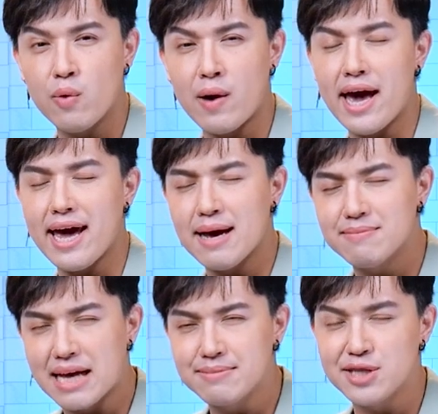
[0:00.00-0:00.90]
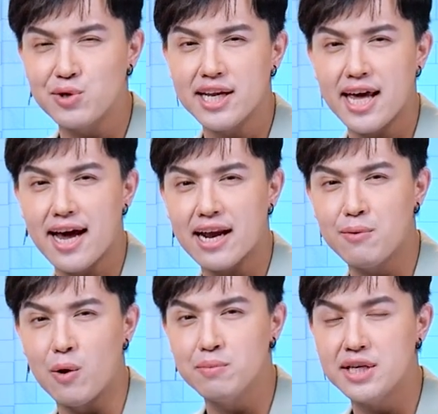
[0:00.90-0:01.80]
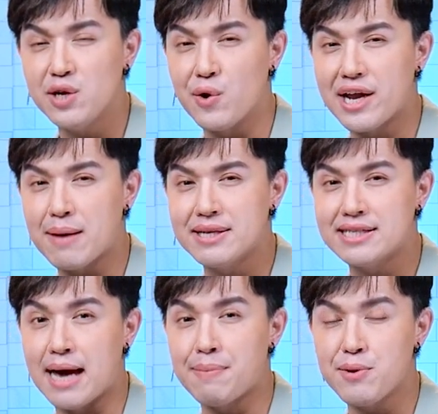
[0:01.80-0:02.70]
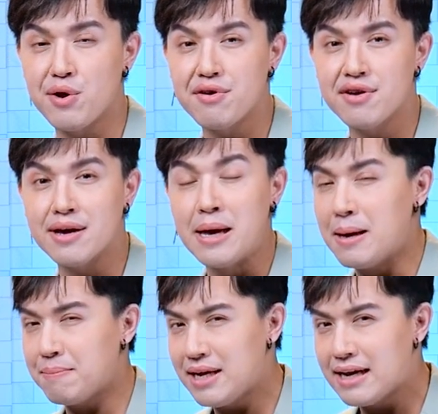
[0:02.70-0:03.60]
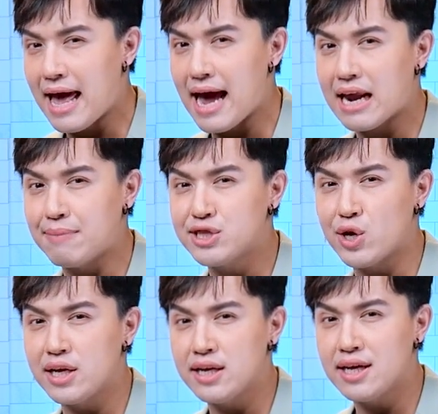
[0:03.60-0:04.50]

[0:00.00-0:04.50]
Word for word: หรือว่าเอมตามใจตัวนั่นเองครับผมที่โด่งดังมาจากภาพยนตร์เรื่องพี่นาครับที่ตอนนี้